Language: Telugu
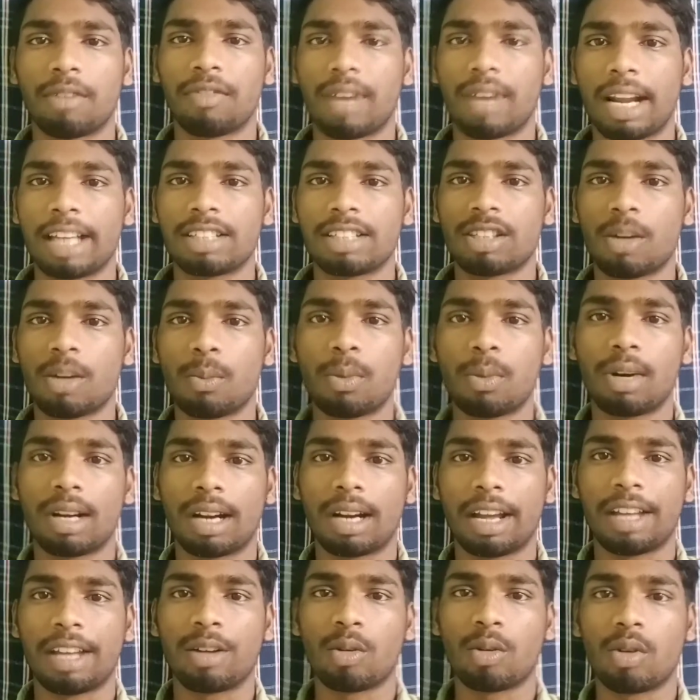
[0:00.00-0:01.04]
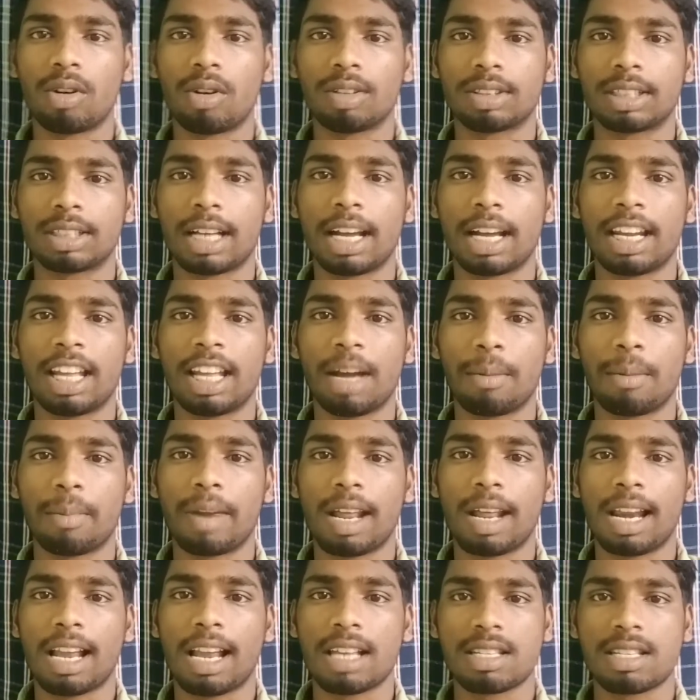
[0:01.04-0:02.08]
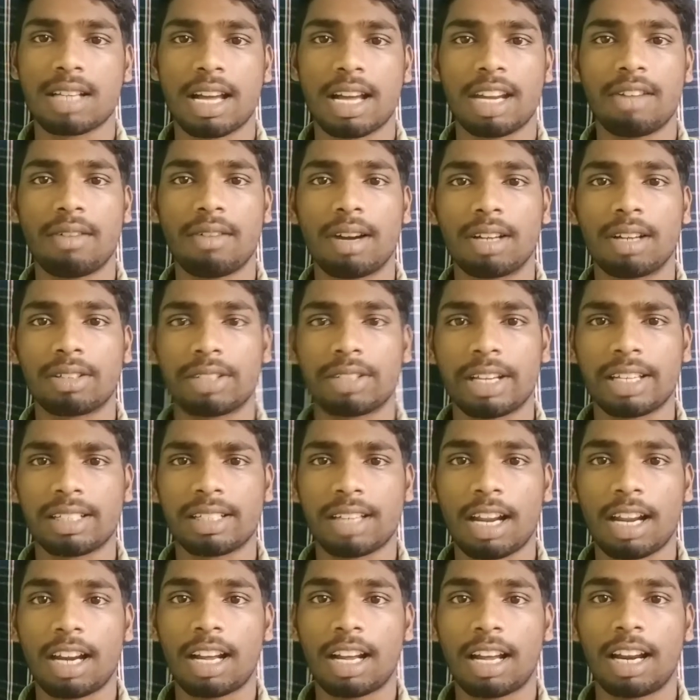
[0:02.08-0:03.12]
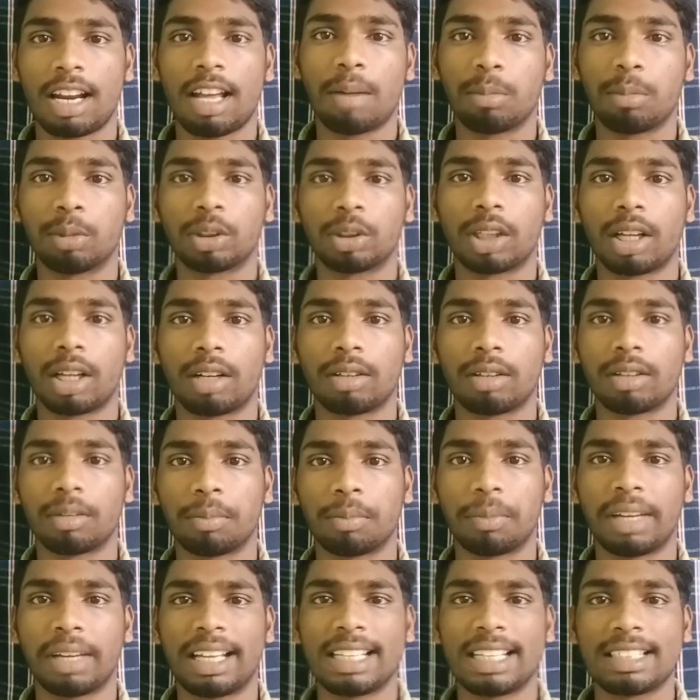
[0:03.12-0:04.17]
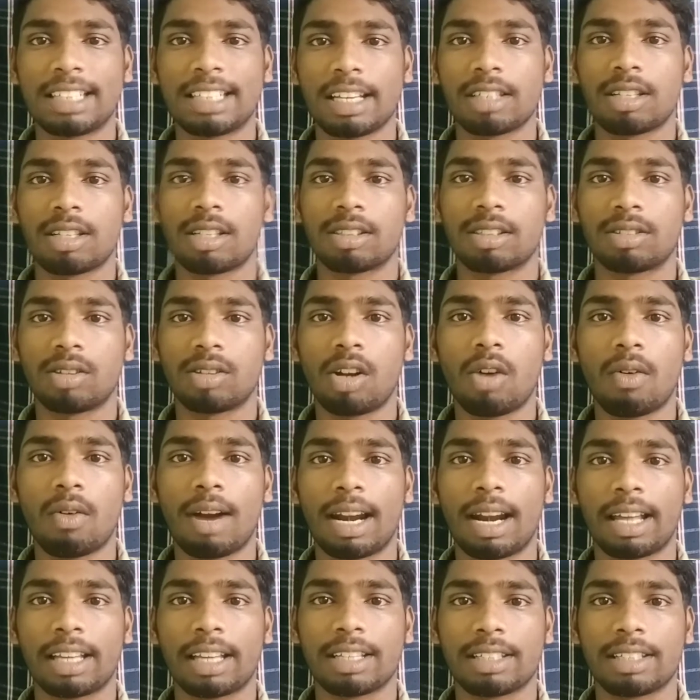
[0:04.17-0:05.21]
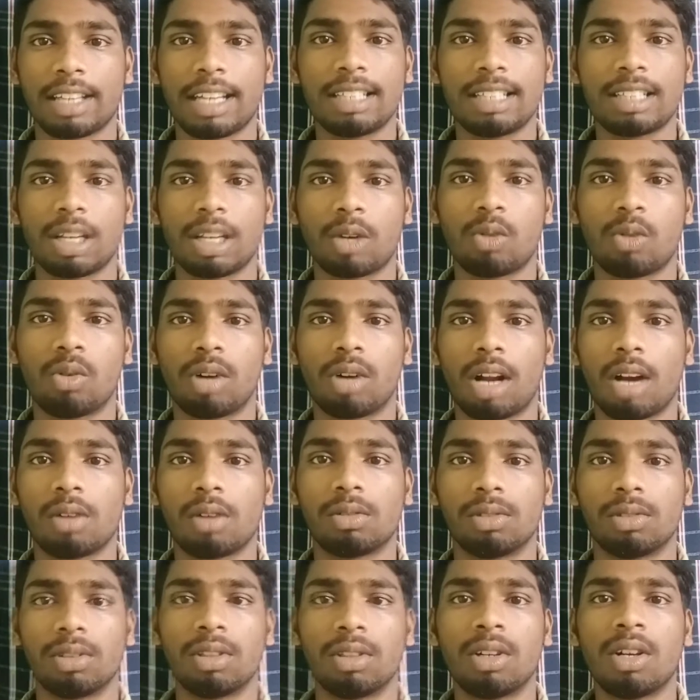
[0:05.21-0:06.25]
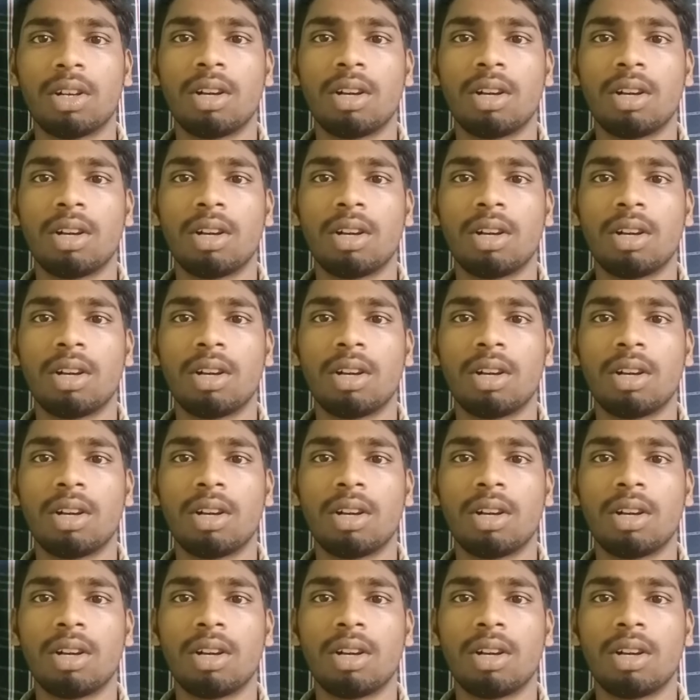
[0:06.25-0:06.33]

ఫర్ ఎగ్జాంపుల్ రెయిన్ కోట్స్ కానీ అంబ్రెల్లాస్ కానీ వాళ్ళు సీజనల్గానే అమ్ముతారు మిగిలిన సీజన్స్లో వాళ్ళకి సేల్స్ ఎక్కువ రావు